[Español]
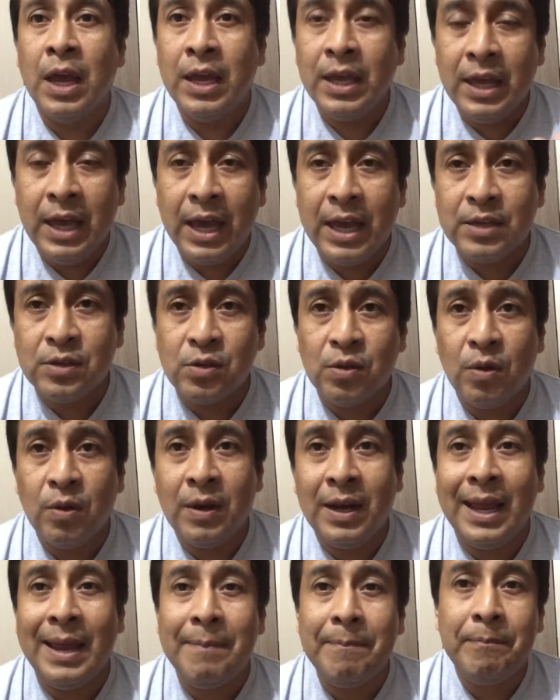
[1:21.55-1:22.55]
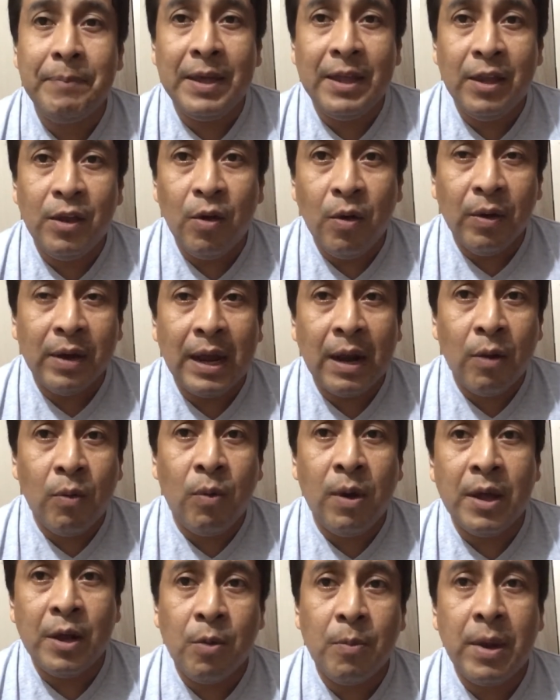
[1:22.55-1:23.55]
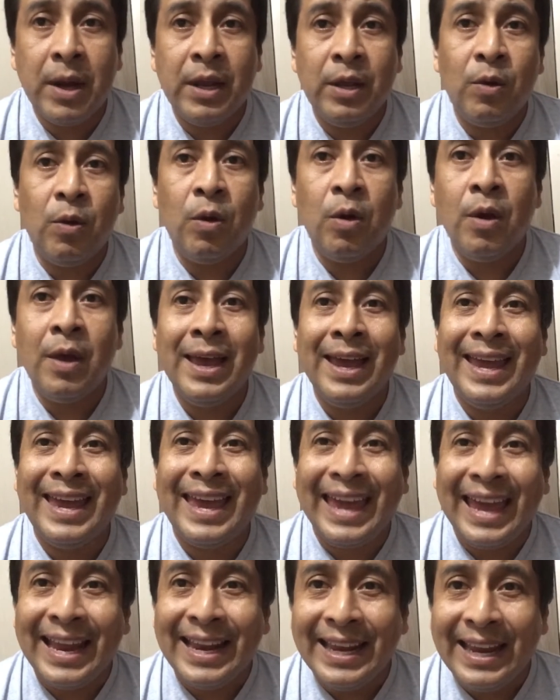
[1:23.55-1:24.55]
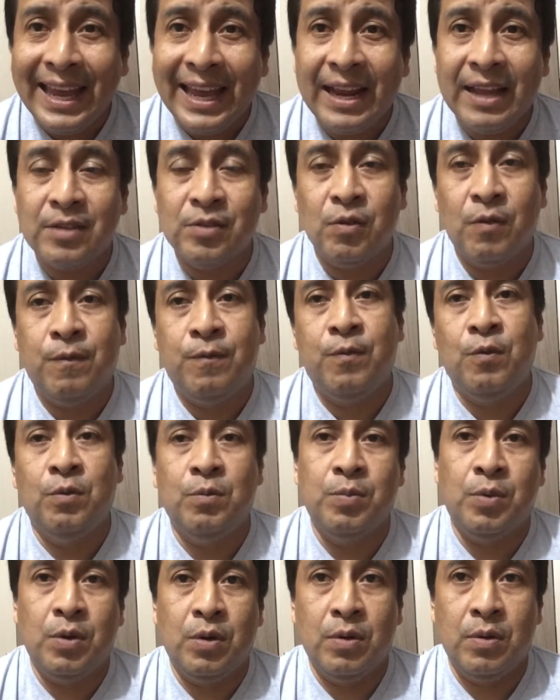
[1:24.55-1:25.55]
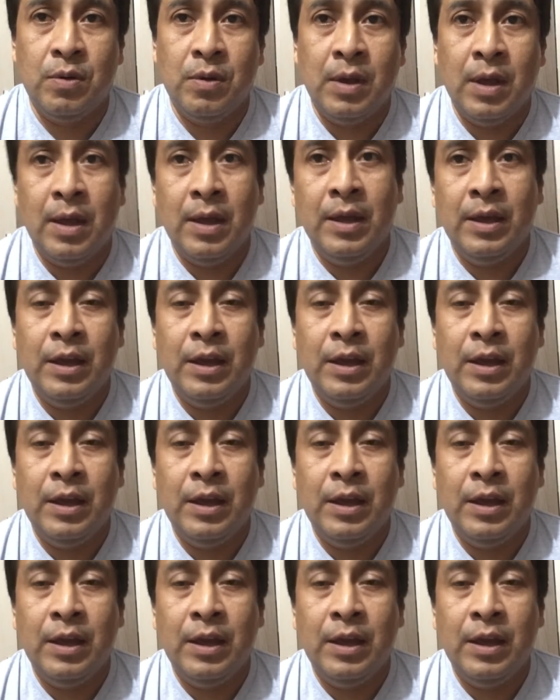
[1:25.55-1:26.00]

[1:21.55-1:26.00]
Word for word: y eso le impidió que el cuadro amarillo genere su fútbol.